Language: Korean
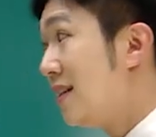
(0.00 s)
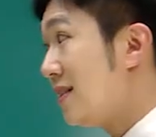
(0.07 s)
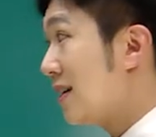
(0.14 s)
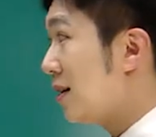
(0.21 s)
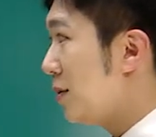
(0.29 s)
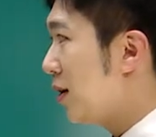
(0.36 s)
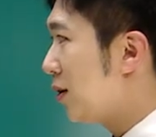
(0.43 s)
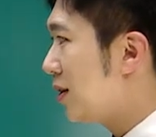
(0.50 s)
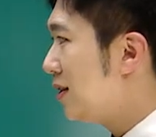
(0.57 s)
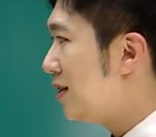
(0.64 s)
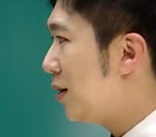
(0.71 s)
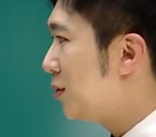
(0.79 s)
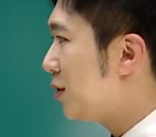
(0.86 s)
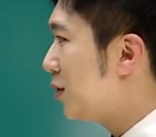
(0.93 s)
자, 그러면 여기 있는
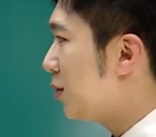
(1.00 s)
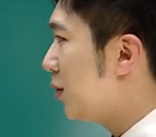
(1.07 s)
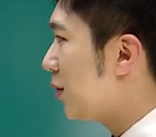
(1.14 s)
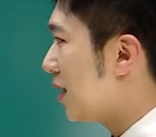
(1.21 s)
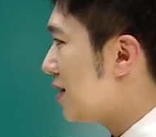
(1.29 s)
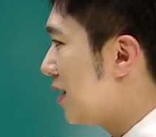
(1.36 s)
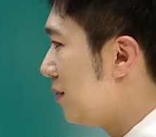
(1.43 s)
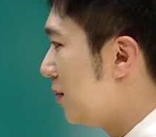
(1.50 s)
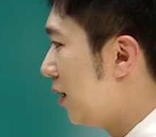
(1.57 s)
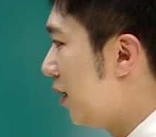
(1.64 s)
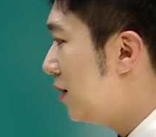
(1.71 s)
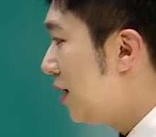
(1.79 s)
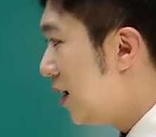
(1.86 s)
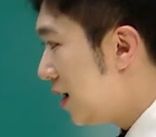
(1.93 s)
내용들도 같이
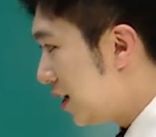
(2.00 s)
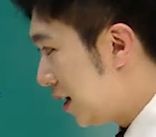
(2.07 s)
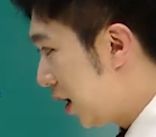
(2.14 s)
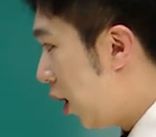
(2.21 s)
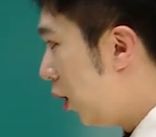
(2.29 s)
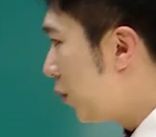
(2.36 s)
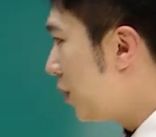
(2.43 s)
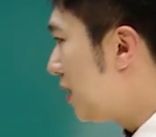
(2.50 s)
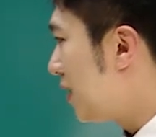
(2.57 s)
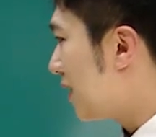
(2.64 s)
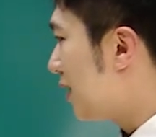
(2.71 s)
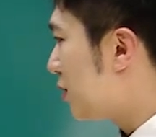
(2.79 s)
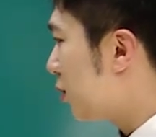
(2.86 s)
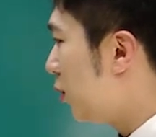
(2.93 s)
한번 이 어휘들
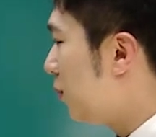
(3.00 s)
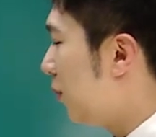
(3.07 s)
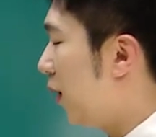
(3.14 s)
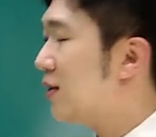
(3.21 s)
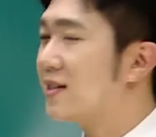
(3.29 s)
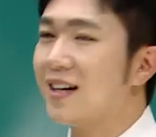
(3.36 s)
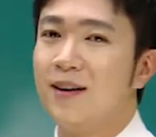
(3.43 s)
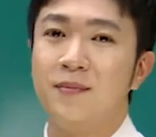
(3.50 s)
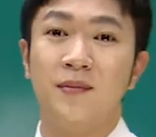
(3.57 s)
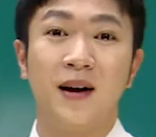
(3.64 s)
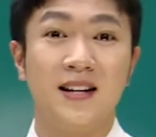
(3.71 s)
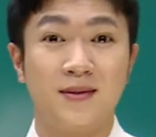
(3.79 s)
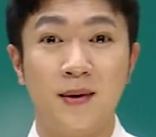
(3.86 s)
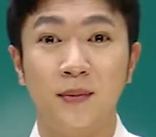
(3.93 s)
가지고 멋있게 한번
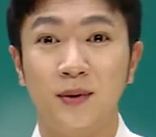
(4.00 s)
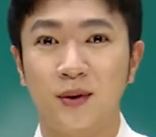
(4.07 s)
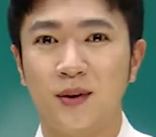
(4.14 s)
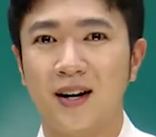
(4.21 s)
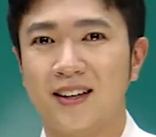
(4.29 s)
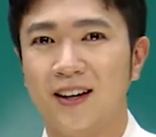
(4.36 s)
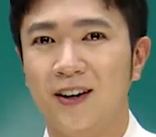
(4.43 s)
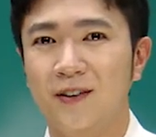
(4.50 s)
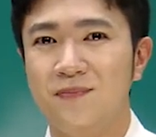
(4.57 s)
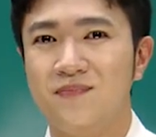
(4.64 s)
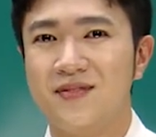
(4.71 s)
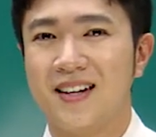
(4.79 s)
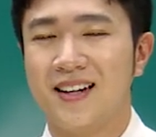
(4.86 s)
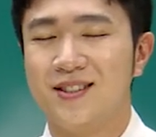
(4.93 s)
말씀해 보도록 할게요.
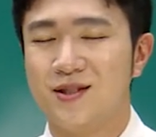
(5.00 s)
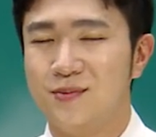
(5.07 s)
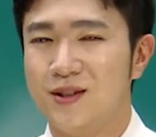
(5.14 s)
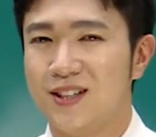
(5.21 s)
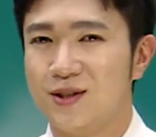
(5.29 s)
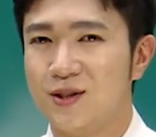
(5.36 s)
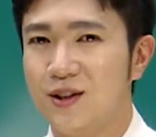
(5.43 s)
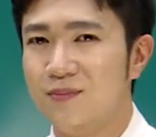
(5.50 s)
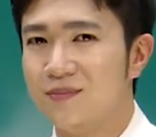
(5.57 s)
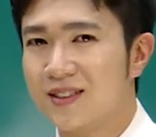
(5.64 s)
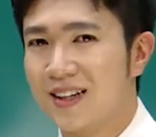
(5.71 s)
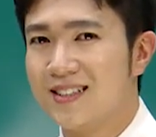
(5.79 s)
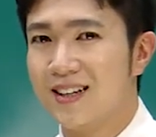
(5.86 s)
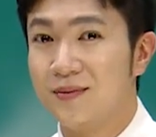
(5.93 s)
자, 준비되셨죠?
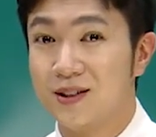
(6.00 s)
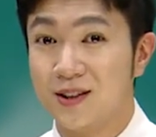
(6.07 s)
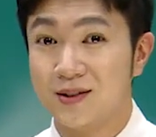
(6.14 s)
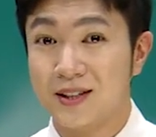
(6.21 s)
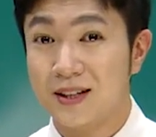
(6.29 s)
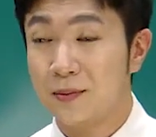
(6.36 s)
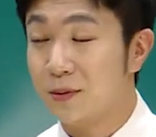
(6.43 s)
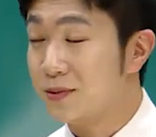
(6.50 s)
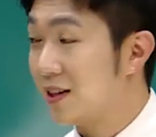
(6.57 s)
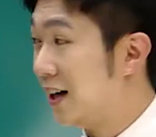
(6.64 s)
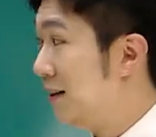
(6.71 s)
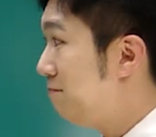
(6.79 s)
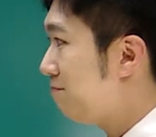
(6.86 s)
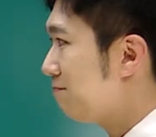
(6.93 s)
같이 한번 영작해
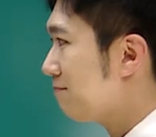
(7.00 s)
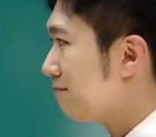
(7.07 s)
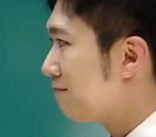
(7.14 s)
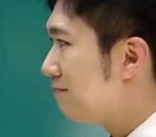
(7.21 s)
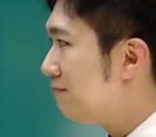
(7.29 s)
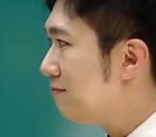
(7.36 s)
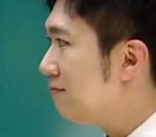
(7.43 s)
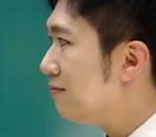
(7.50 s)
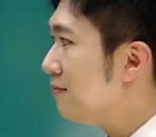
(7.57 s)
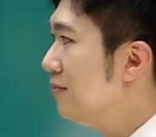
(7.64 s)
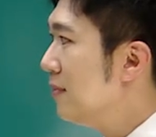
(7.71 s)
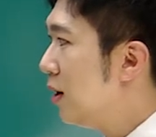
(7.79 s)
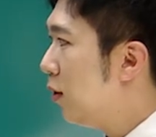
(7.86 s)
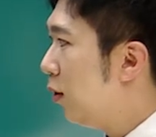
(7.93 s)
봅시다.
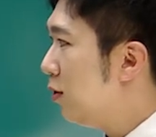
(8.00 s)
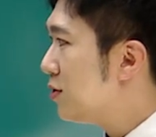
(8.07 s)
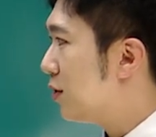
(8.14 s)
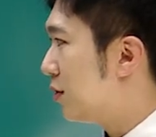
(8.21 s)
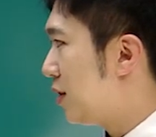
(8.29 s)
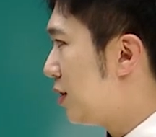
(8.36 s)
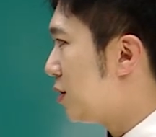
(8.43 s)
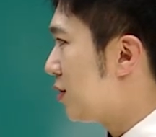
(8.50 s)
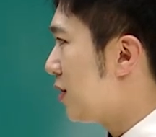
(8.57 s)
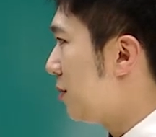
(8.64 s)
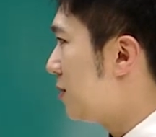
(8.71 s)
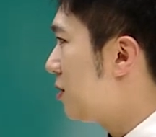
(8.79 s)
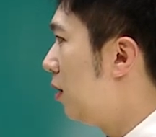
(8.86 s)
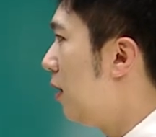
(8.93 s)
Also, teachers
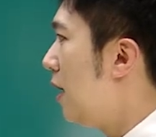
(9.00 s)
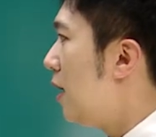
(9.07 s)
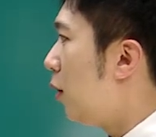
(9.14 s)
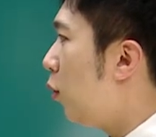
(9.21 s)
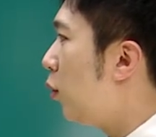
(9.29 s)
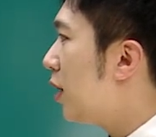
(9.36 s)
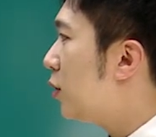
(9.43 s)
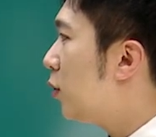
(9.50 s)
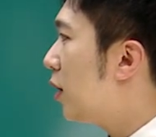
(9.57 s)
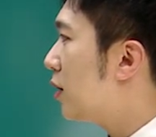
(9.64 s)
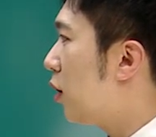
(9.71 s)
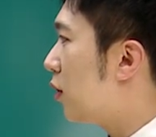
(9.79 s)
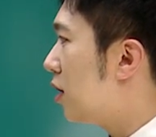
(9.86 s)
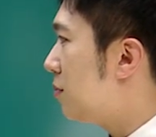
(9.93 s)
하면서 오랫동안
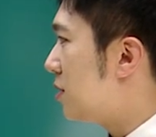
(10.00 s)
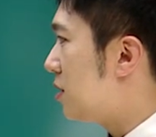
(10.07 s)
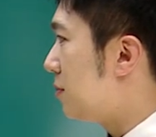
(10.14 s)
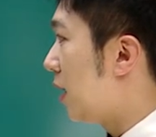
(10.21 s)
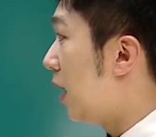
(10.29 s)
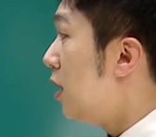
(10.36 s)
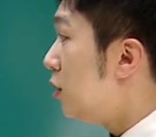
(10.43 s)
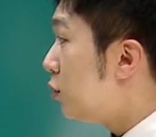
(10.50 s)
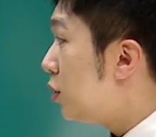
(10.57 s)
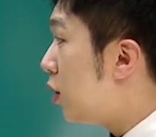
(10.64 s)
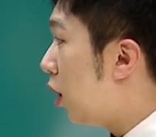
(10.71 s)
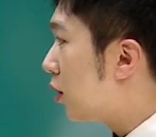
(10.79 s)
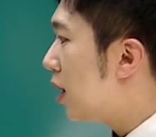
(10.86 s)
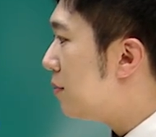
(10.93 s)
영향을 미칩니다. 우리
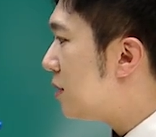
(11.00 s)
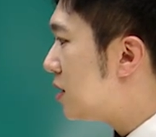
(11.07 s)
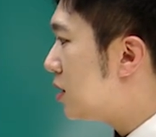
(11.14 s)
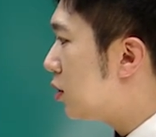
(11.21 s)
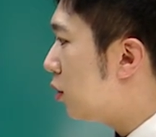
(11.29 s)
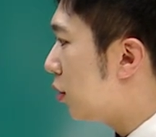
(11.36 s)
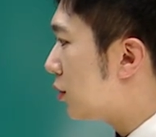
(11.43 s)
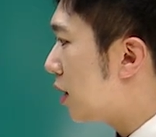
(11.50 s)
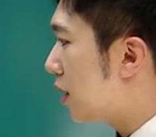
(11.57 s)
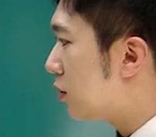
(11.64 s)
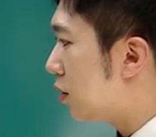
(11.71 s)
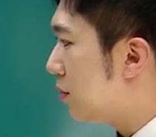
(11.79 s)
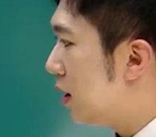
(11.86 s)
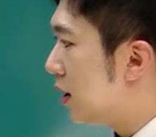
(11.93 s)
영향 미치는 건 어떻게 할
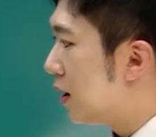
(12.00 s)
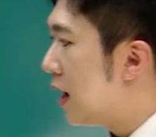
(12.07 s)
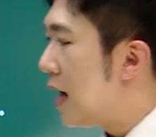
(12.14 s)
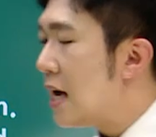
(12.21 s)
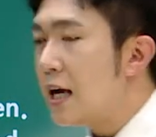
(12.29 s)
거냐면